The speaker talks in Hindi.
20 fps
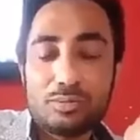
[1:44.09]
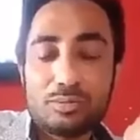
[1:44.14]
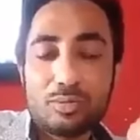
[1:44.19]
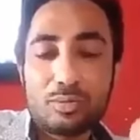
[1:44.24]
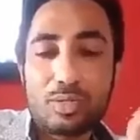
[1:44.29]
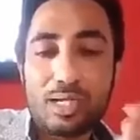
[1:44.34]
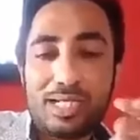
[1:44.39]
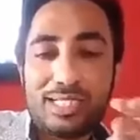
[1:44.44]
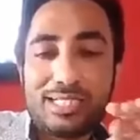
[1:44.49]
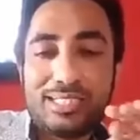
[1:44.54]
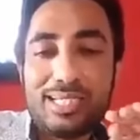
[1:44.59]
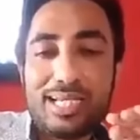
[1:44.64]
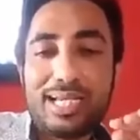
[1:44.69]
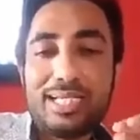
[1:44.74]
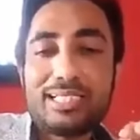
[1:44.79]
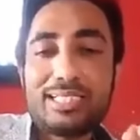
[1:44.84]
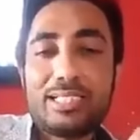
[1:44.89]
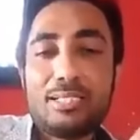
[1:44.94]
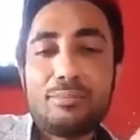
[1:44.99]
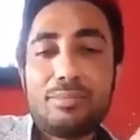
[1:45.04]
कुरान की
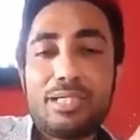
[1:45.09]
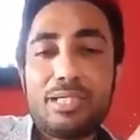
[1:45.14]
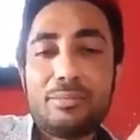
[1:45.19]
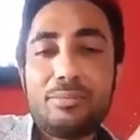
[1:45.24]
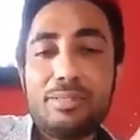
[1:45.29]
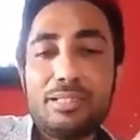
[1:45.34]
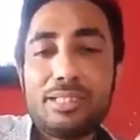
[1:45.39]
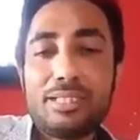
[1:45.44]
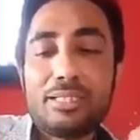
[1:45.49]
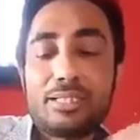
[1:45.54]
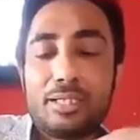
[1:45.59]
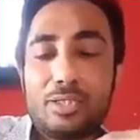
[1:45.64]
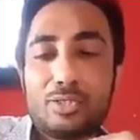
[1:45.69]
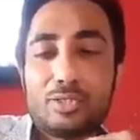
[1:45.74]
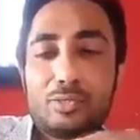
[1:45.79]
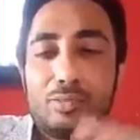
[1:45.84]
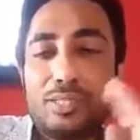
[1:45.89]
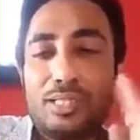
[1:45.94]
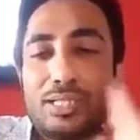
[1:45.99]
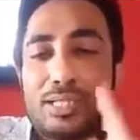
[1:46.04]
आयत की बेदबी की
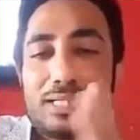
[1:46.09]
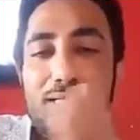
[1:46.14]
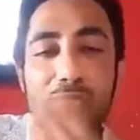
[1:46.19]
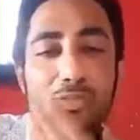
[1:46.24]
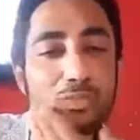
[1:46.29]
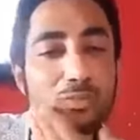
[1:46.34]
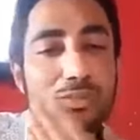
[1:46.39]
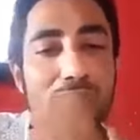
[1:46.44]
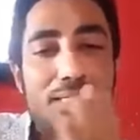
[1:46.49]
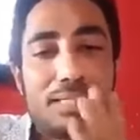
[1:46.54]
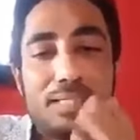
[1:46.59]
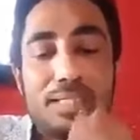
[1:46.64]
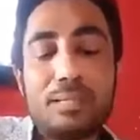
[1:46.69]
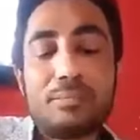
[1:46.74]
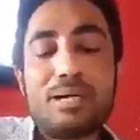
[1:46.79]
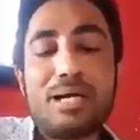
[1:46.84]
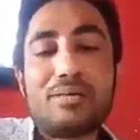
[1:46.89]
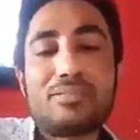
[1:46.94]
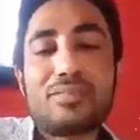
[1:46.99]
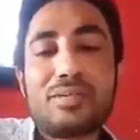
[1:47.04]
नाउज बिल्ला नाउज बिल्ला
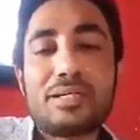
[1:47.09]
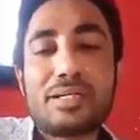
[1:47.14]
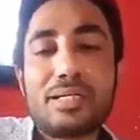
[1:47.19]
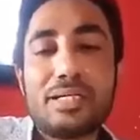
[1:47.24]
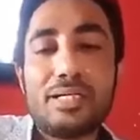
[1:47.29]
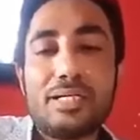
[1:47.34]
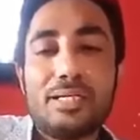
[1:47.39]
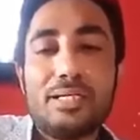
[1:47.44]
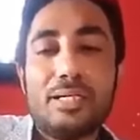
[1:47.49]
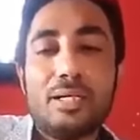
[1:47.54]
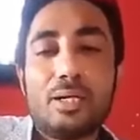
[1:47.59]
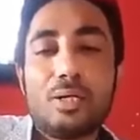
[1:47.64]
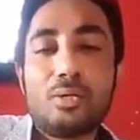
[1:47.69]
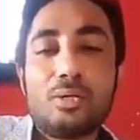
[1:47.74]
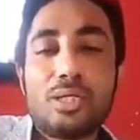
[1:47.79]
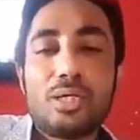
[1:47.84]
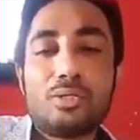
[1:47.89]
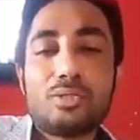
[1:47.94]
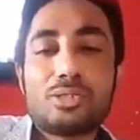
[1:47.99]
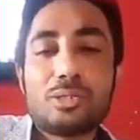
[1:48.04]
अल्लाह माफ करे
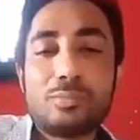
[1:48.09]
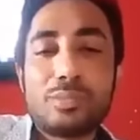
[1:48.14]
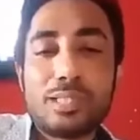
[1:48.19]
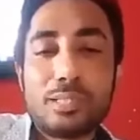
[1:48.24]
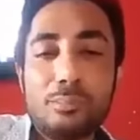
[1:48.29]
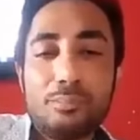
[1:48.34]
उलाउज